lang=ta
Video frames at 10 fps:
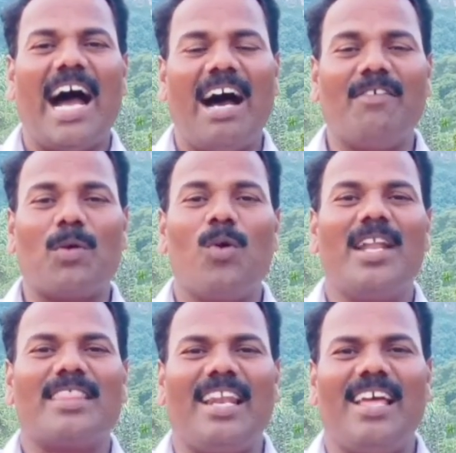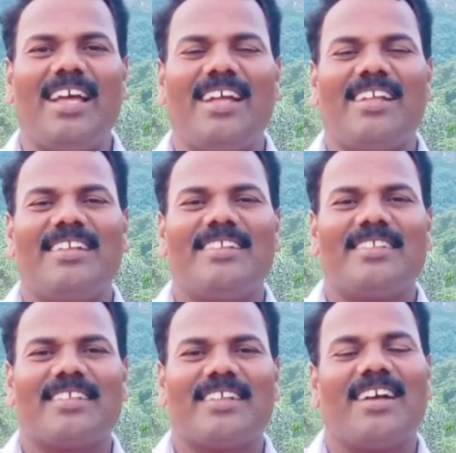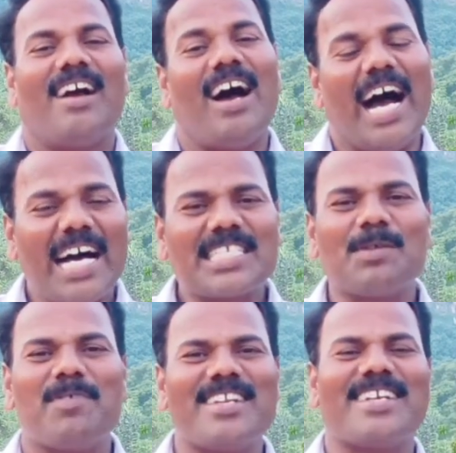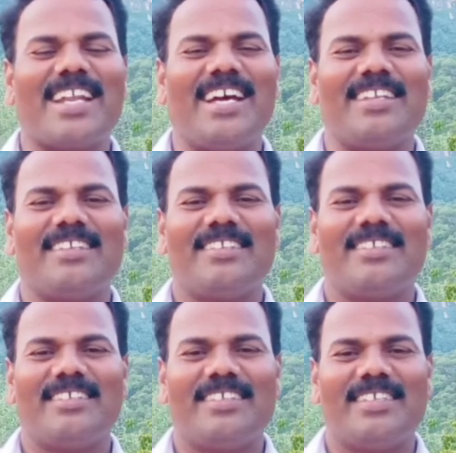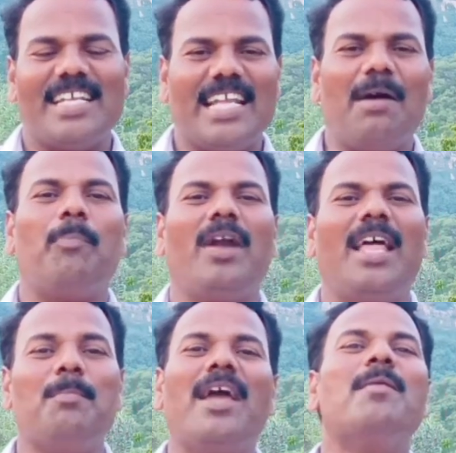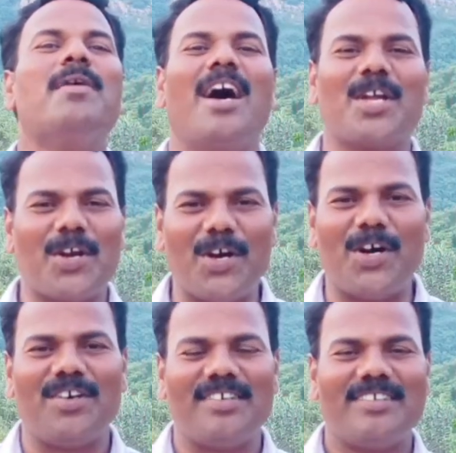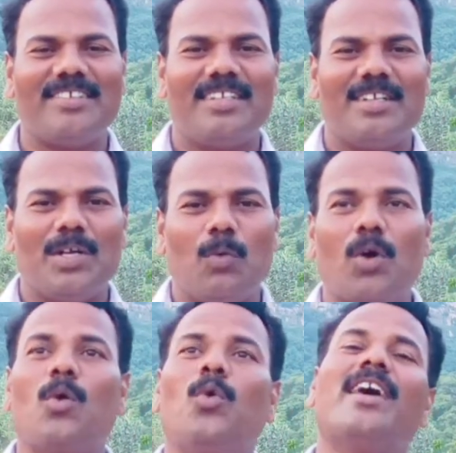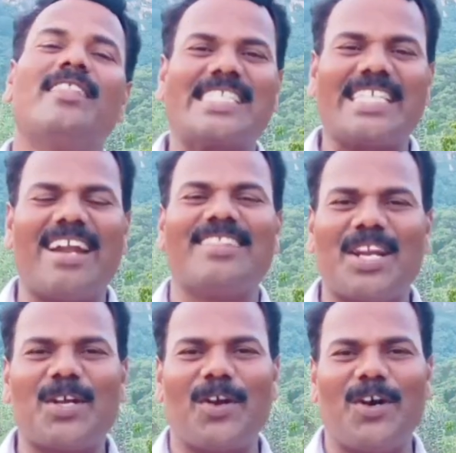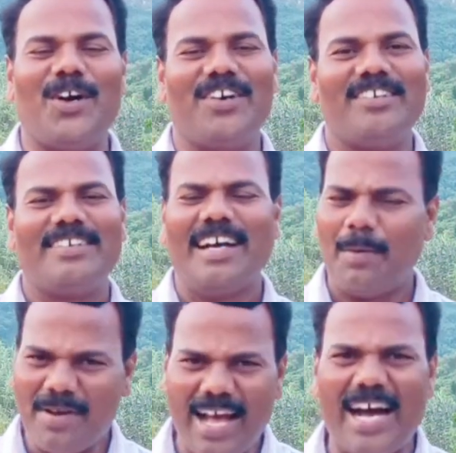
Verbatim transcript: அவர் உள்ளத்தில் ஆசைப்பட்டிருக்கிறார் என் பிள்ளை மேன்மையாக இருக்கணும் ஒரு உயர்ந்த ஸ்தானத்தில் இருக்கணும் அப்படின்னு